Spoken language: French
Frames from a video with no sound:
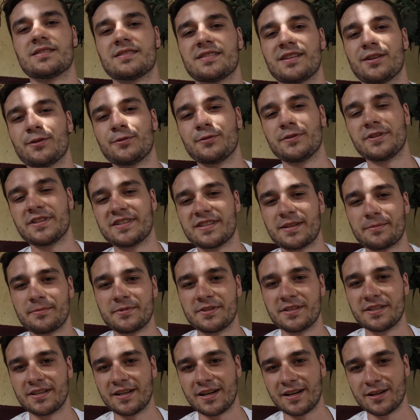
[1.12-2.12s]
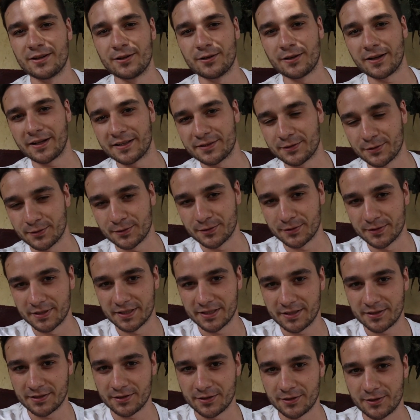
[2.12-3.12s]
Salut les amis, alors étant
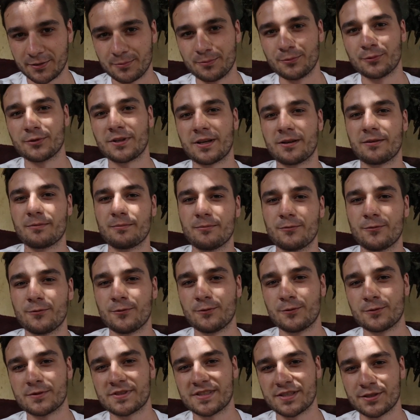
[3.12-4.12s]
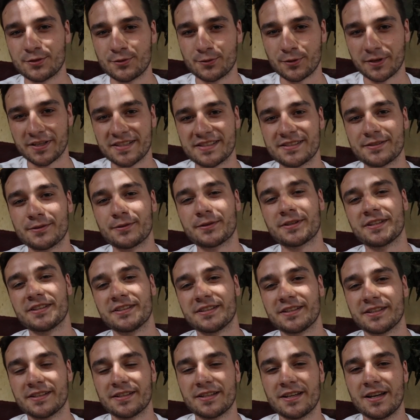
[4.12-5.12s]
donné que mon, mon séjour ici en
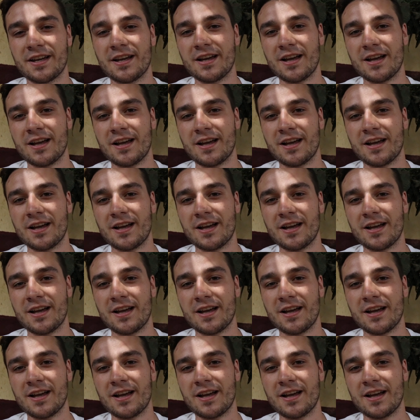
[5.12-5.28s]
Guinée